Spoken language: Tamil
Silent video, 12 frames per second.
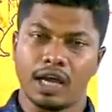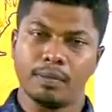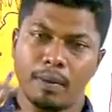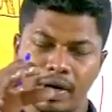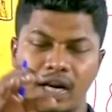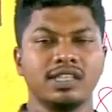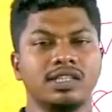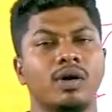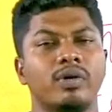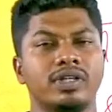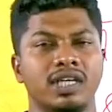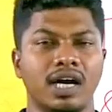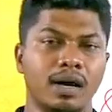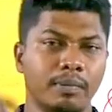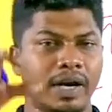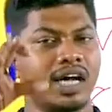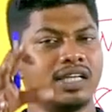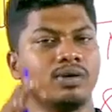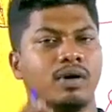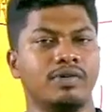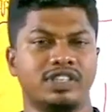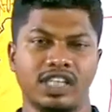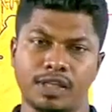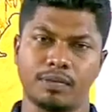இப்போ மெட்ராஸில் கூடிய சங்கங்கள் மெட்ராஸோட
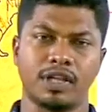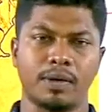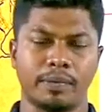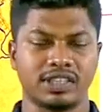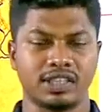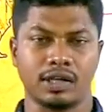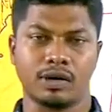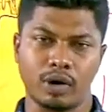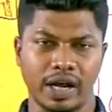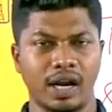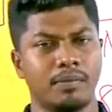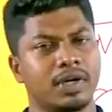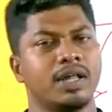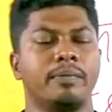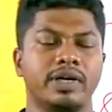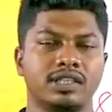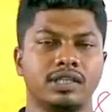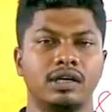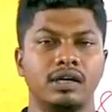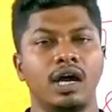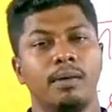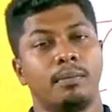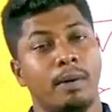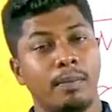விஷயத்தை மட்டும் தான் பேசுது குறைகளை மட்டும் தான் பேசுது
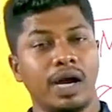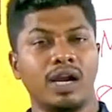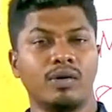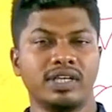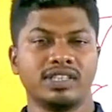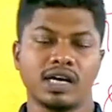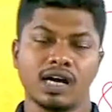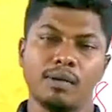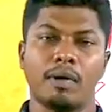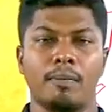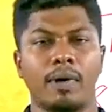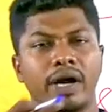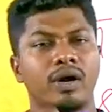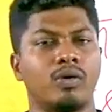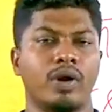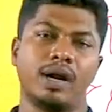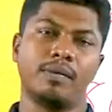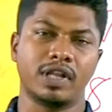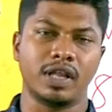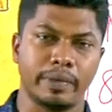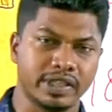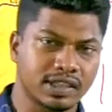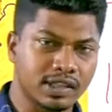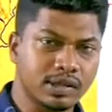பம்பாயில் கூடிய சங்கங்கள் பம்பாயோட குறைகள் மட்டும்
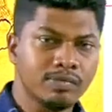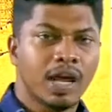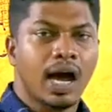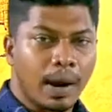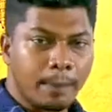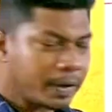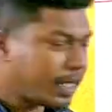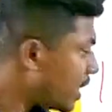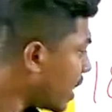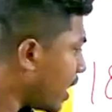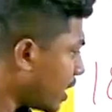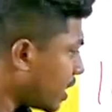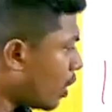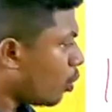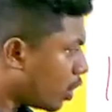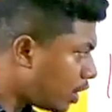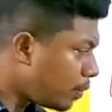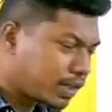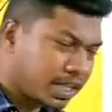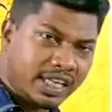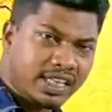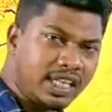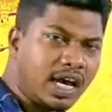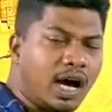தான் பேசுது அப்படி இருக்கிற நேரத்தில் ஒட்டுமொத்த
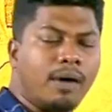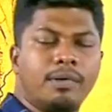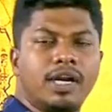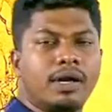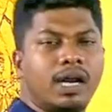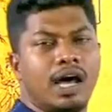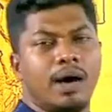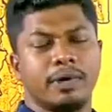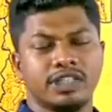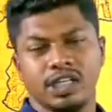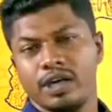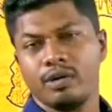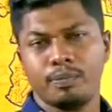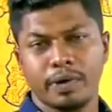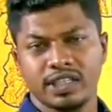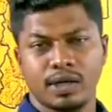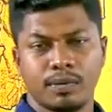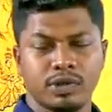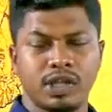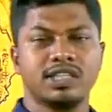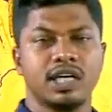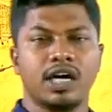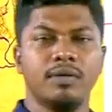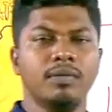இந்தியா அப்படின்ற எல்லா பிரச்சனையும் பேசின முதல்
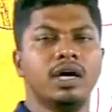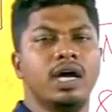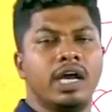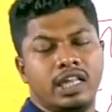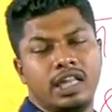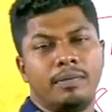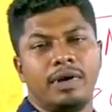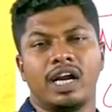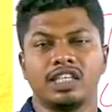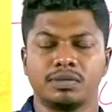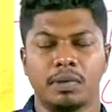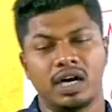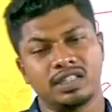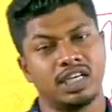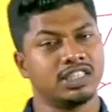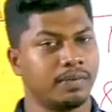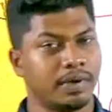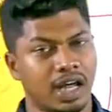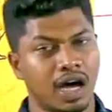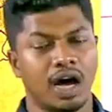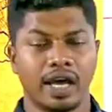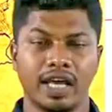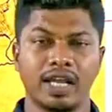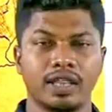சங்கம் இந்த மெட்ராஸ் மகாஜன சபை தான்
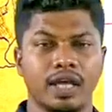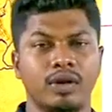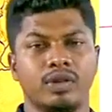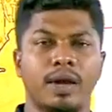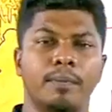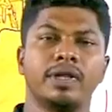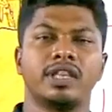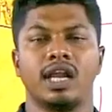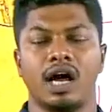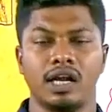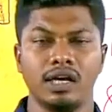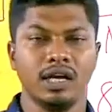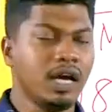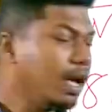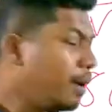ஆயிரத்தி எண்ணூற்றி எண்பத்தி நாலு